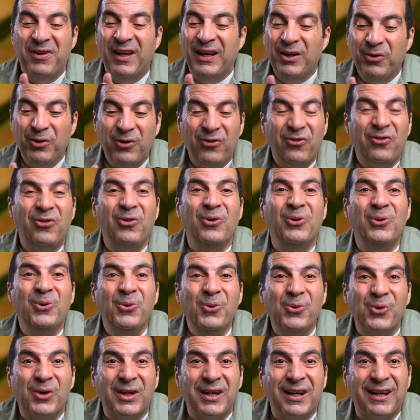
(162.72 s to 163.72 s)
فلو
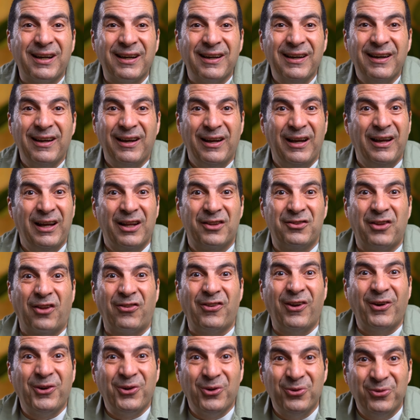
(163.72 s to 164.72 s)
السلوك
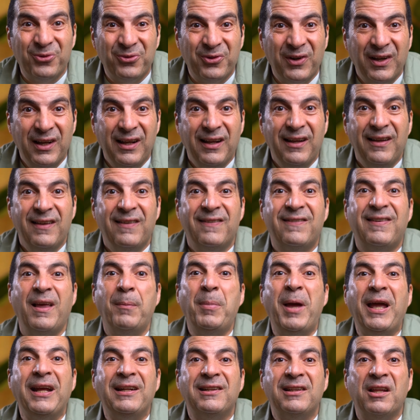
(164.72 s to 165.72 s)
التصرف
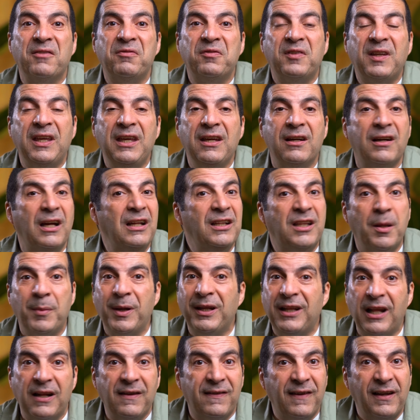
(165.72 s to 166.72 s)
سبق التفكير انت
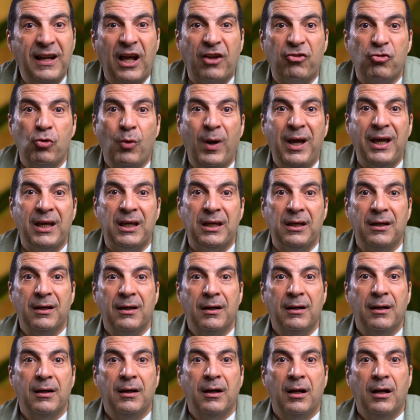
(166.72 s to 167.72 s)
بقيت انسان عشوائي
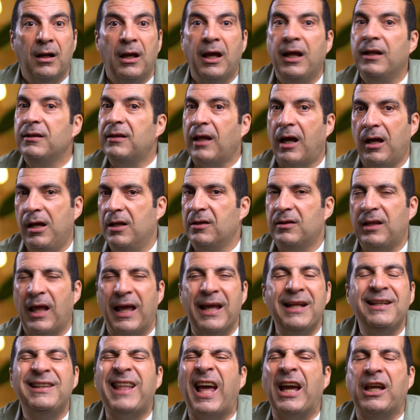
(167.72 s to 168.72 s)
انت انت,
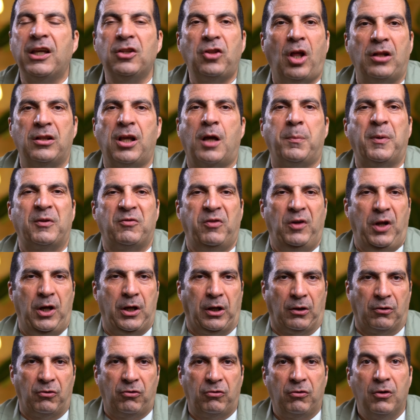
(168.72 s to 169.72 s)
انت اكيد هتخبط في
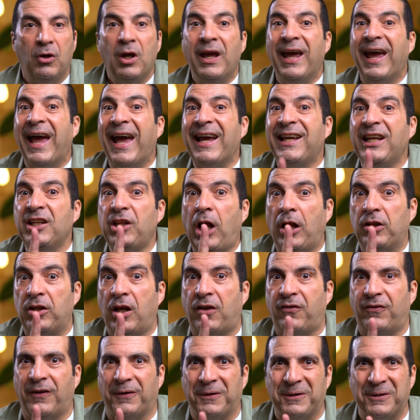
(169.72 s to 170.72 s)
الحيط اكيد
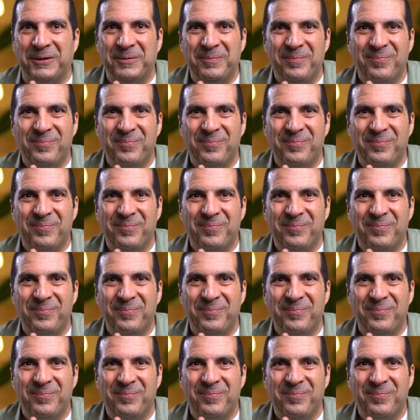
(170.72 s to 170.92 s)
هتخسر